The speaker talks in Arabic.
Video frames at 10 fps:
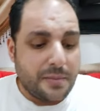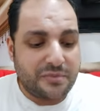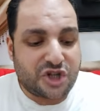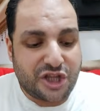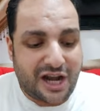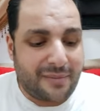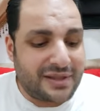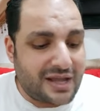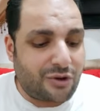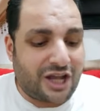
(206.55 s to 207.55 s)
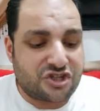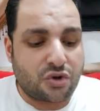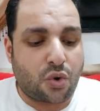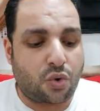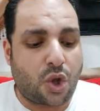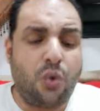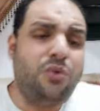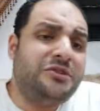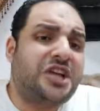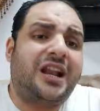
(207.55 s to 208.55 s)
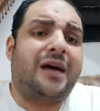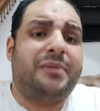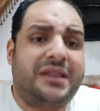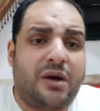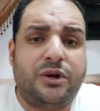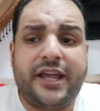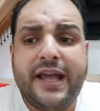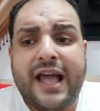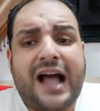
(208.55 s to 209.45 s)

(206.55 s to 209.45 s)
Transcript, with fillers: مش هنلعب الدوري عشان كورونا قول مش هلعب الدوري